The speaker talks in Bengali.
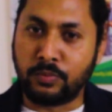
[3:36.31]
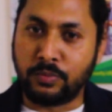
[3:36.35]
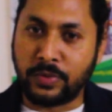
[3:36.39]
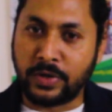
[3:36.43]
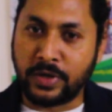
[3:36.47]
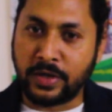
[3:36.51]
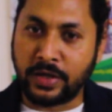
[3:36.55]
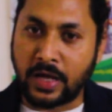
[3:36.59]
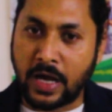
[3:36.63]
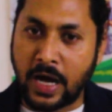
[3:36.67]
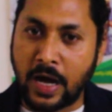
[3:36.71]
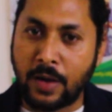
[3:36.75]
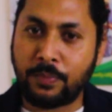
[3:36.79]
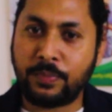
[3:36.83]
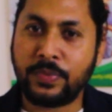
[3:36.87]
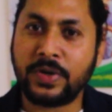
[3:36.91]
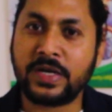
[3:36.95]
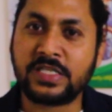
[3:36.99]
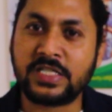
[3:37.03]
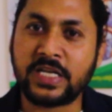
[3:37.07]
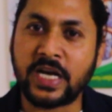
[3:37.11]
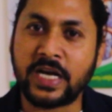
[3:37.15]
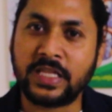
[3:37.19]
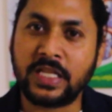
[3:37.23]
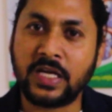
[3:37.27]
মানে আপনার
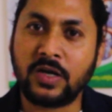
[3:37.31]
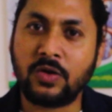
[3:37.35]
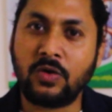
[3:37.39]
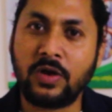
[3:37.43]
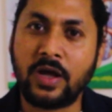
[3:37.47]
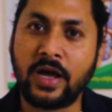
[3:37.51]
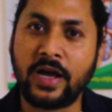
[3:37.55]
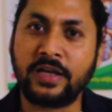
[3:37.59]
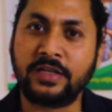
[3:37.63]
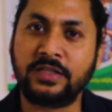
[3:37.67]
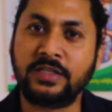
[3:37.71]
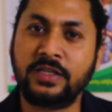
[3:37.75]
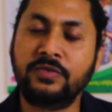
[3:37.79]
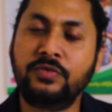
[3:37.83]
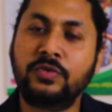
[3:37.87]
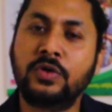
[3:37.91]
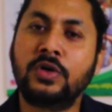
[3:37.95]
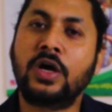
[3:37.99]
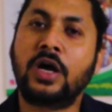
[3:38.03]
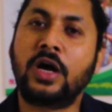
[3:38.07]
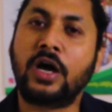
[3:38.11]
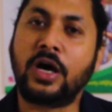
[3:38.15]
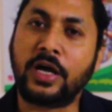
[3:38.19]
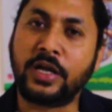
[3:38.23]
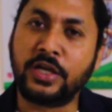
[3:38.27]
চাহিদাগুলো আইডিএফ
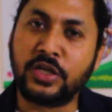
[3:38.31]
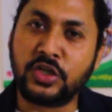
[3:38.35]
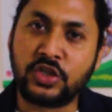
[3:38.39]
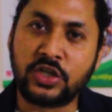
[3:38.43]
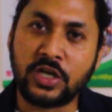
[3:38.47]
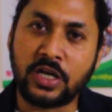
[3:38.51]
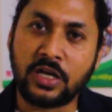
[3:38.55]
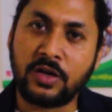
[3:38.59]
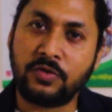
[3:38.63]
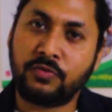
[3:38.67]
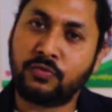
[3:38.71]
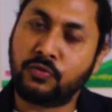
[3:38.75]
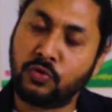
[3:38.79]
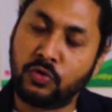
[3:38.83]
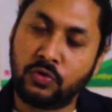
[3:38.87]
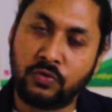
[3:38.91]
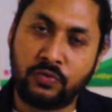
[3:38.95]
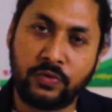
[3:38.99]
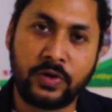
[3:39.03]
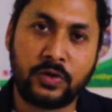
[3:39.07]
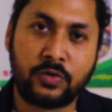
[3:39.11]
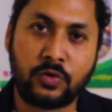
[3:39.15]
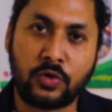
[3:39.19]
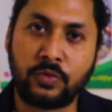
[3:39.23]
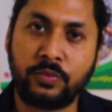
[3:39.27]
ইনশাল্লাহ
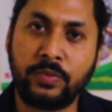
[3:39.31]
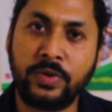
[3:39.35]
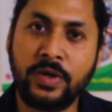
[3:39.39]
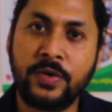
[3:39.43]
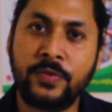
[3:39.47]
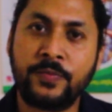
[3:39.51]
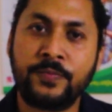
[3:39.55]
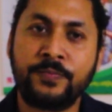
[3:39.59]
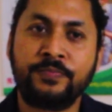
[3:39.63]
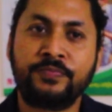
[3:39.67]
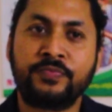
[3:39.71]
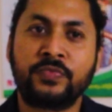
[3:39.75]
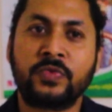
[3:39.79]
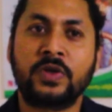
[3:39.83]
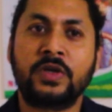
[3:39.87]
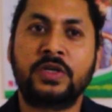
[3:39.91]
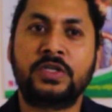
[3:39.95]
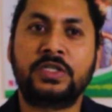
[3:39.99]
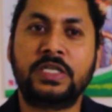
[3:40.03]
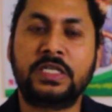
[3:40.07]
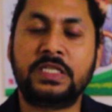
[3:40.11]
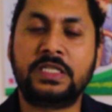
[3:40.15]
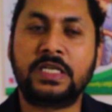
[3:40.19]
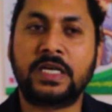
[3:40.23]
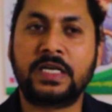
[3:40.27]
ফুলফিল করবে
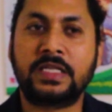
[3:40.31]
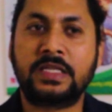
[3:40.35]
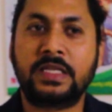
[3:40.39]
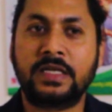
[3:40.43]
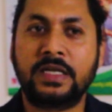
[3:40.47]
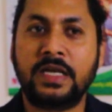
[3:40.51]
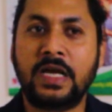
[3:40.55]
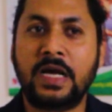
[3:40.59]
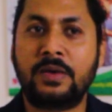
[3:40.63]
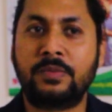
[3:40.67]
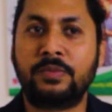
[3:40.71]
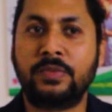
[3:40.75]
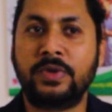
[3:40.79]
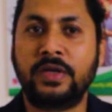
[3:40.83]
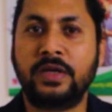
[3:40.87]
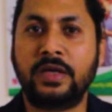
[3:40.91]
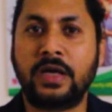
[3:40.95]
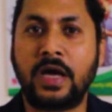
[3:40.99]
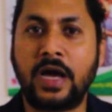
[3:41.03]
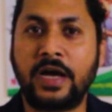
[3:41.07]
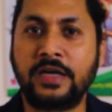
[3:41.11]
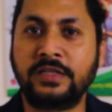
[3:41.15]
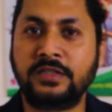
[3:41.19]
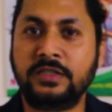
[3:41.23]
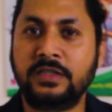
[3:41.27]
সেই জায়গা থেকে আমি
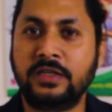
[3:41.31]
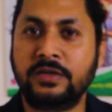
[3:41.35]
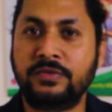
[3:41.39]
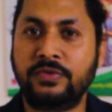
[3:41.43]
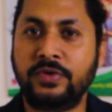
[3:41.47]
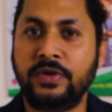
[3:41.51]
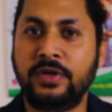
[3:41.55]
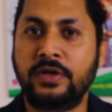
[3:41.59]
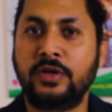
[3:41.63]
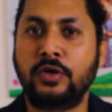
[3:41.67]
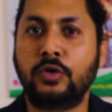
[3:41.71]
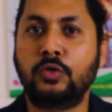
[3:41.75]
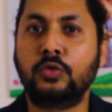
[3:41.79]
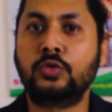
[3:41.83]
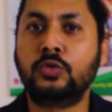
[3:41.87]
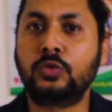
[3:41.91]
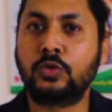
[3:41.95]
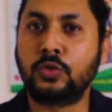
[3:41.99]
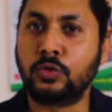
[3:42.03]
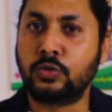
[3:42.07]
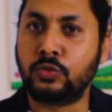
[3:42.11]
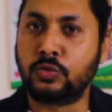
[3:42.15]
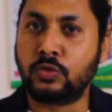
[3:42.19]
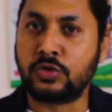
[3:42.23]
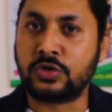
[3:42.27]
আইডিএফের
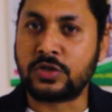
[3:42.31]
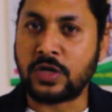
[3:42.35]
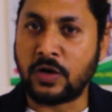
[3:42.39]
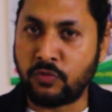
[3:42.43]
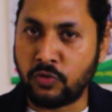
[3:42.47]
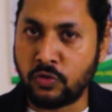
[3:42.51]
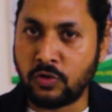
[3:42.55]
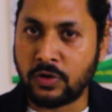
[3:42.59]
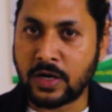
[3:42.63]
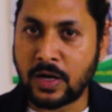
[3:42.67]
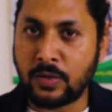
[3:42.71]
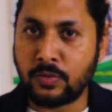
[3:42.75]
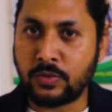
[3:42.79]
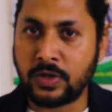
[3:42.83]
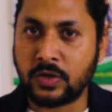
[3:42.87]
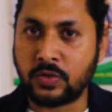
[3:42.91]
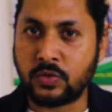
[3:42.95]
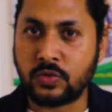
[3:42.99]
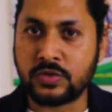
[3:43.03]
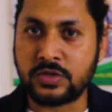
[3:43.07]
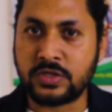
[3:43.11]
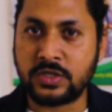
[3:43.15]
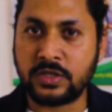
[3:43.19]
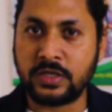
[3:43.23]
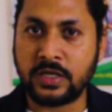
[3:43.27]
উত্তর উত্তর সাফল্য কামনা
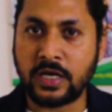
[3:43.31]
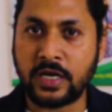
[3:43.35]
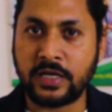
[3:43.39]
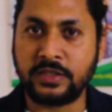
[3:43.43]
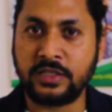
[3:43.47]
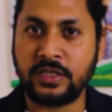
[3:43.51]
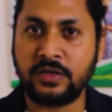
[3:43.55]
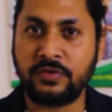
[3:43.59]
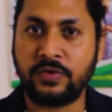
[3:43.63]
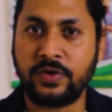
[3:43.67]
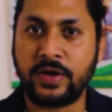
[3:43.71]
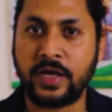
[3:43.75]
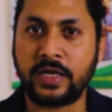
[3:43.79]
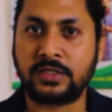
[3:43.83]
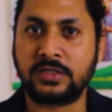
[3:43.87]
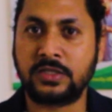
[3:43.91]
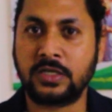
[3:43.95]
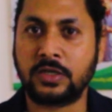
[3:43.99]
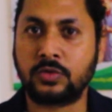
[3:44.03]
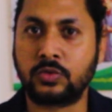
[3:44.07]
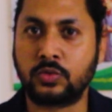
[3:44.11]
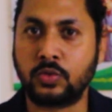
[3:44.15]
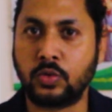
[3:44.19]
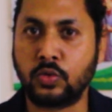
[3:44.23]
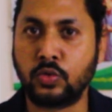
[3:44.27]
করছি আইডিএফের
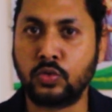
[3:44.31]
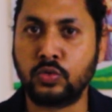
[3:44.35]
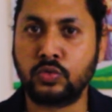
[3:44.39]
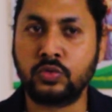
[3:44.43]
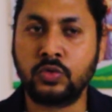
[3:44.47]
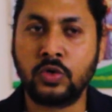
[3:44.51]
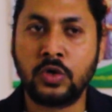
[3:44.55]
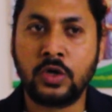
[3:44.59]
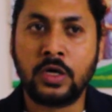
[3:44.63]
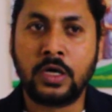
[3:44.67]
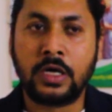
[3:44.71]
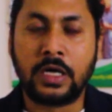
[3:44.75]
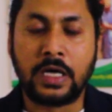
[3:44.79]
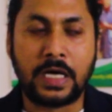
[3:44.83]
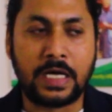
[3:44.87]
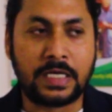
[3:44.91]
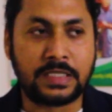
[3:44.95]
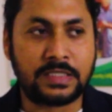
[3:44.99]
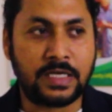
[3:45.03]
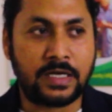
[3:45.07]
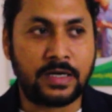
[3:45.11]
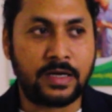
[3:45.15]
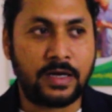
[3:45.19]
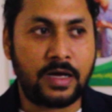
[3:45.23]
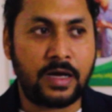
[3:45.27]
একজন তরুণ
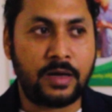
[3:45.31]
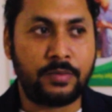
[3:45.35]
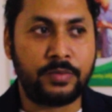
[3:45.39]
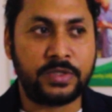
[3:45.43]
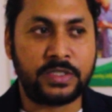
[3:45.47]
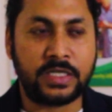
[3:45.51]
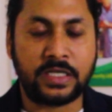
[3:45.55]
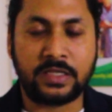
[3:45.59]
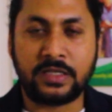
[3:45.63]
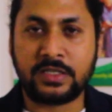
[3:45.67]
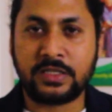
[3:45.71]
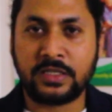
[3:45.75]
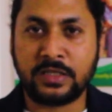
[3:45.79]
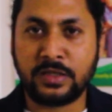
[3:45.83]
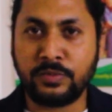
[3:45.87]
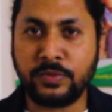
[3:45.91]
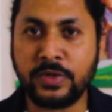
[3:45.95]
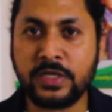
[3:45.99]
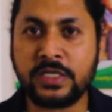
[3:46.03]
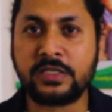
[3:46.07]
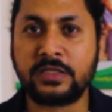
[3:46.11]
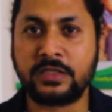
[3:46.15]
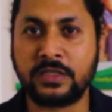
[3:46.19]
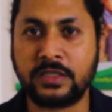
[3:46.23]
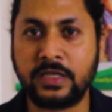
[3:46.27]
যারা আমি যাদের সাথে
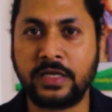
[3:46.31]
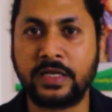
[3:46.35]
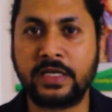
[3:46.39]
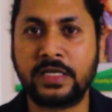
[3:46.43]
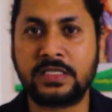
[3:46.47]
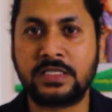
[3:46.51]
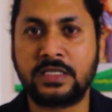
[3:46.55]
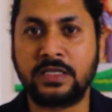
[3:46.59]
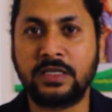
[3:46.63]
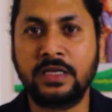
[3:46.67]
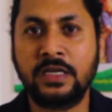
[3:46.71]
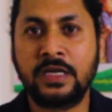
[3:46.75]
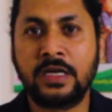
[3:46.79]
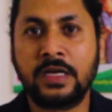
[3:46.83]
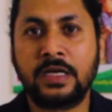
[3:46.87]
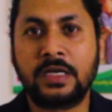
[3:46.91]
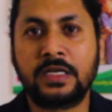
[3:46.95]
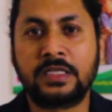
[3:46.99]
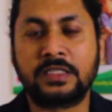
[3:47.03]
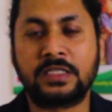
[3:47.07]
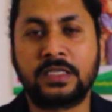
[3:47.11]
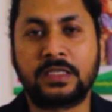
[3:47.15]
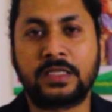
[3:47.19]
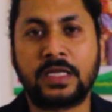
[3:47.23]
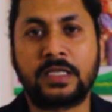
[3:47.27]
মিশছি দেখেছি
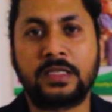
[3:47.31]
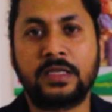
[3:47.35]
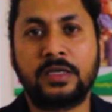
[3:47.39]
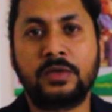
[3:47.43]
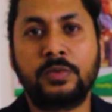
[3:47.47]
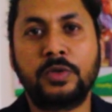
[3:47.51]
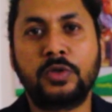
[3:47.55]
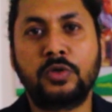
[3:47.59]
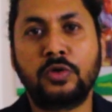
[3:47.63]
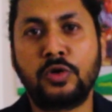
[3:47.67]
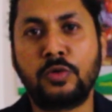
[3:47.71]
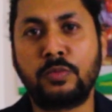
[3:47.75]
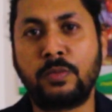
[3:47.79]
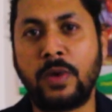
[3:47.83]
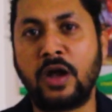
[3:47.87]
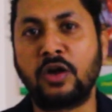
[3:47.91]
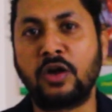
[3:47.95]
যে তাদের ভিতরে